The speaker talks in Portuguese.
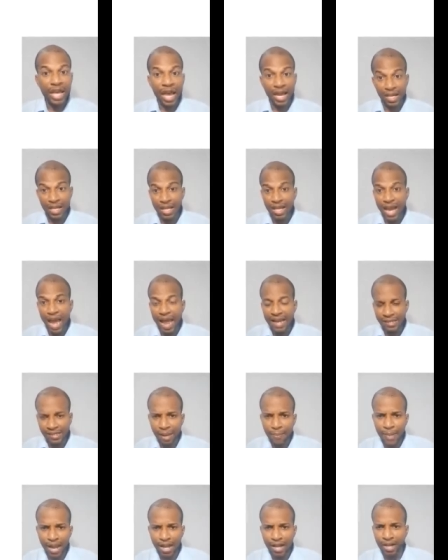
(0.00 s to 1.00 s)
e aí é
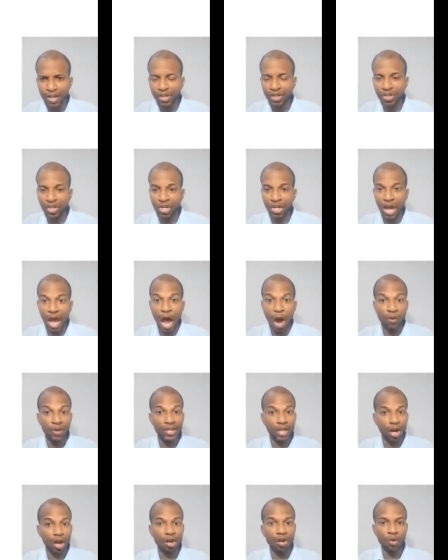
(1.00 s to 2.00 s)
semelhante
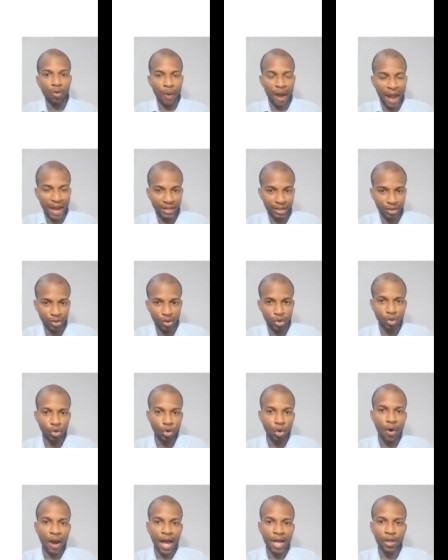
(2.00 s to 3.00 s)
ao analog write
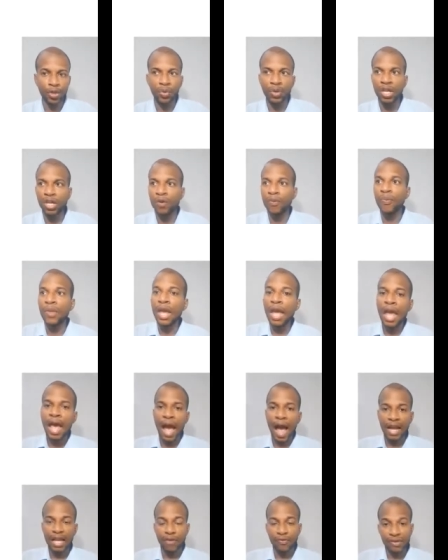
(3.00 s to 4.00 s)
do Arduino.
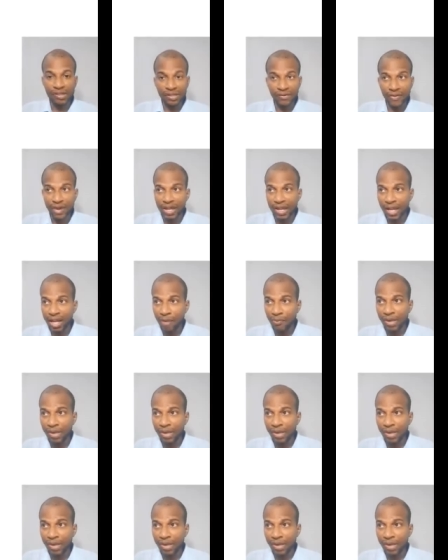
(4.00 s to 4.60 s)
Aqui você vai